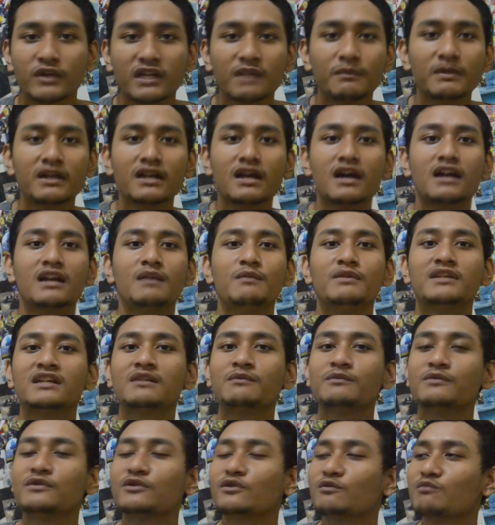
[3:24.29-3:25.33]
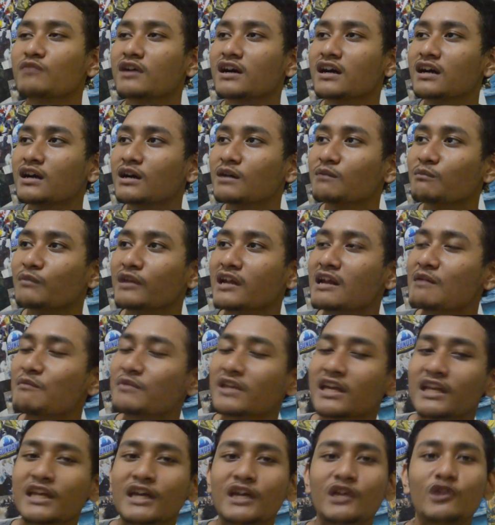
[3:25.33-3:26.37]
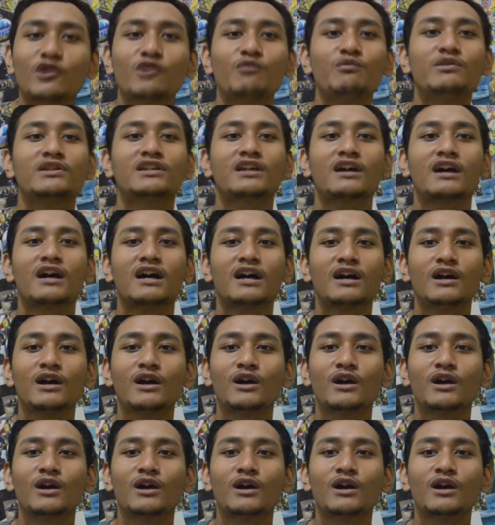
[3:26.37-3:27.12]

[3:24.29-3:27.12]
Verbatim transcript: menjadi benda dia bisa merubah benda menjadi hidup bisa